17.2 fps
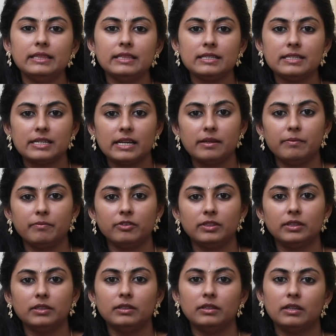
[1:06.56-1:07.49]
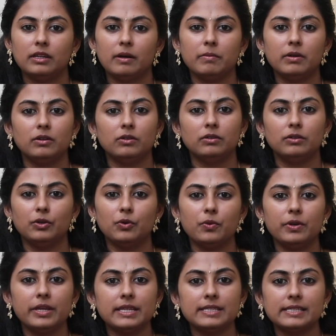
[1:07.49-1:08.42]
இந்த டைம் வந்து நம்ம
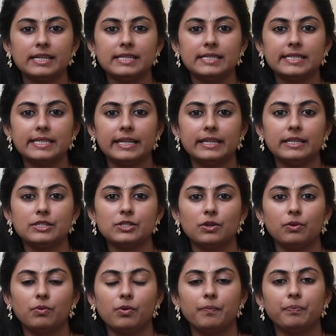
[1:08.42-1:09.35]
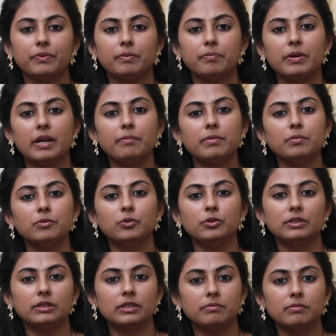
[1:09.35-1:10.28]
யோகிக் சயின்ஸில் என்ன சொல்லுவோம் பிரம்ம
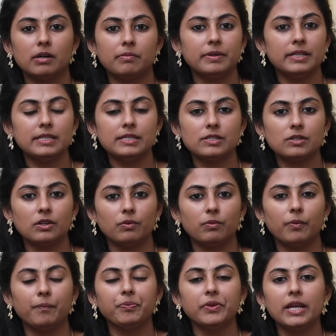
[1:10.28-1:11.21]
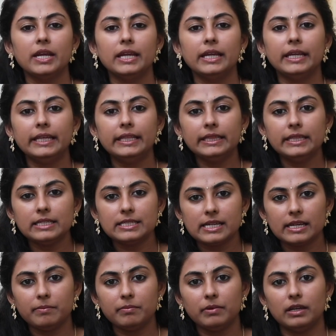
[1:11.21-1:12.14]
முகூர்த்தம் அப்படின்னு சொல்லுவோம் இந்த
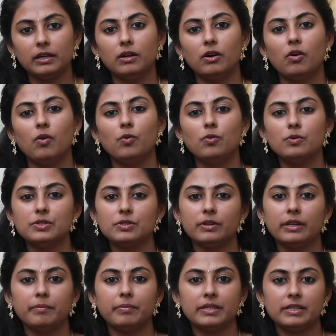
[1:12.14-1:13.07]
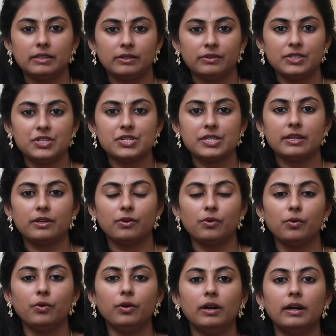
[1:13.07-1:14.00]
டைமில் ஓசோன் எப்படி ரிச்சாக
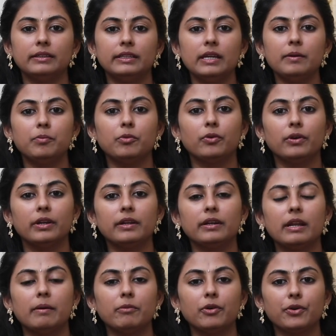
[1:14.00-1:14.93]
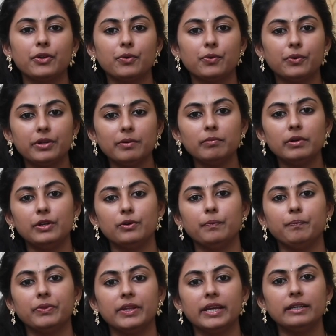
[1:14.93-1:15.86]
இருக்கோ அதே போல் நம்மளுடைய
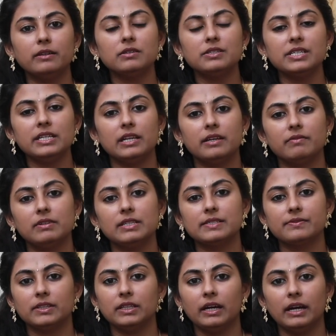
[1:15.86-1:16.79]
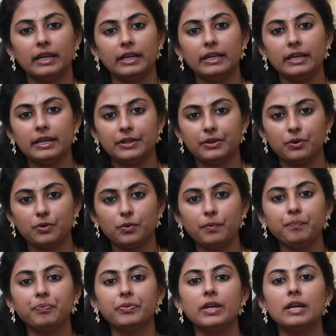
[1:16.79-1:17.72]
உடம்புலையும் எனர்ஜி லெவல்ஸ் வந்து ஹையாக இருக்கும்